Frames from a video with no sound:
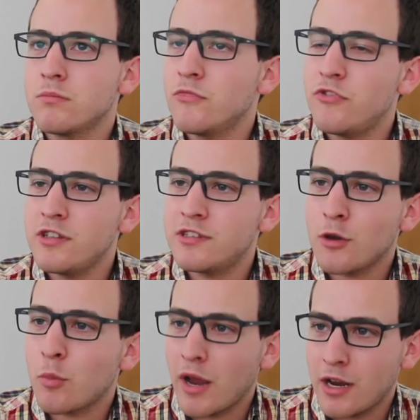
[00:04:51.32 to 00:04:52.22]

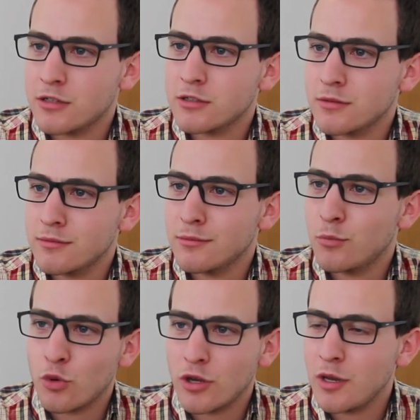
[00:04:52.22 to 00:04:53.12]
25 megas,
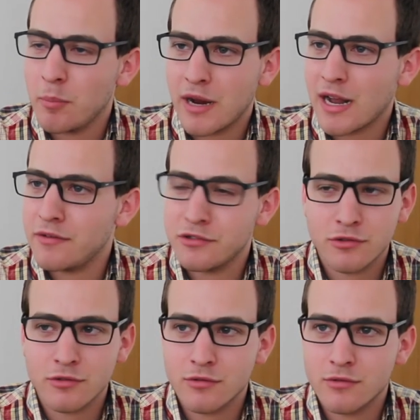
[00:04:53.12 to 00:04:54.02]
por aí
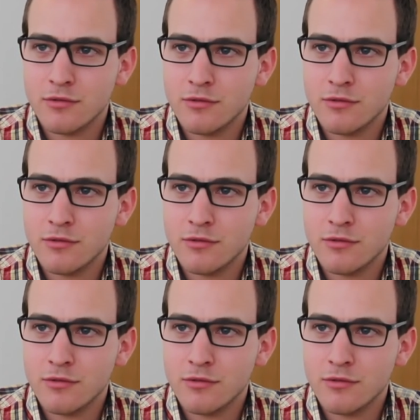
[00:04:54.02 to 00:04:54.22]
pagava-se